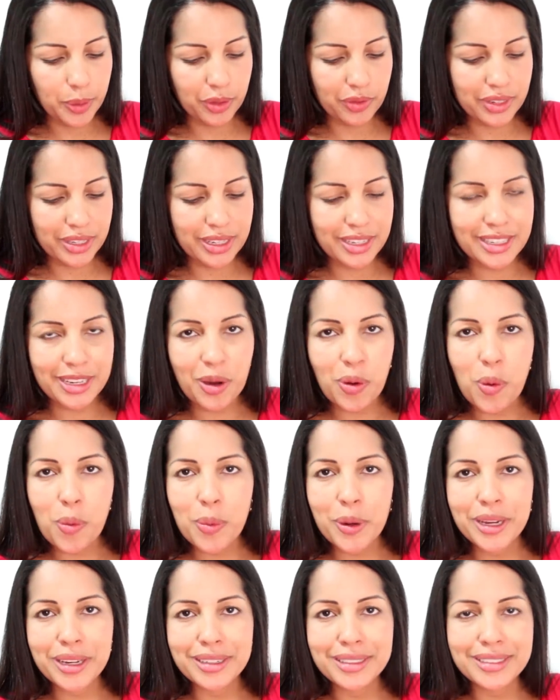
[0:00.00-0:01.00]
pra vocês ir
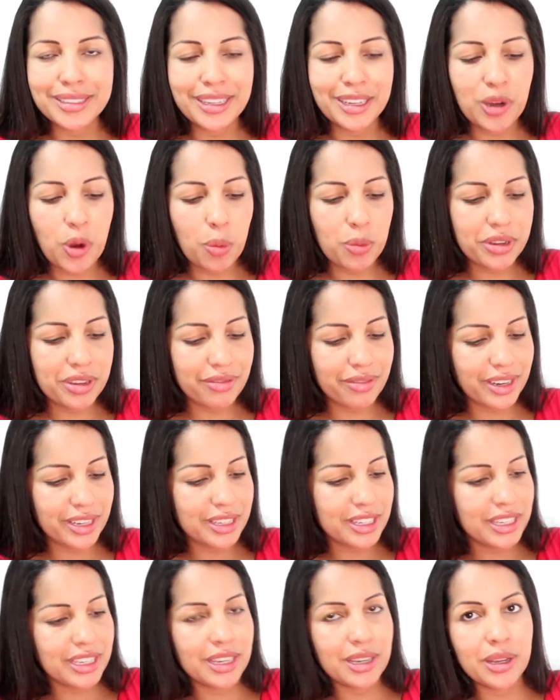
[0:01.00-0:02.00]
acompanhando aí como que vai
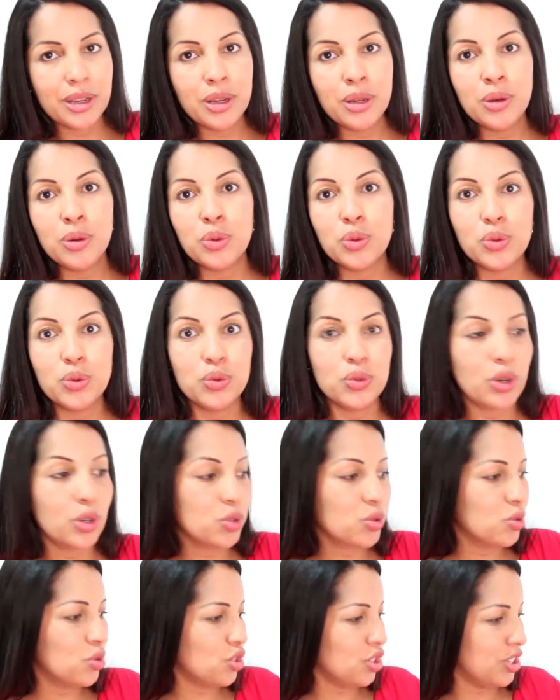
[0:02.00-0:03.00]
ser o nosso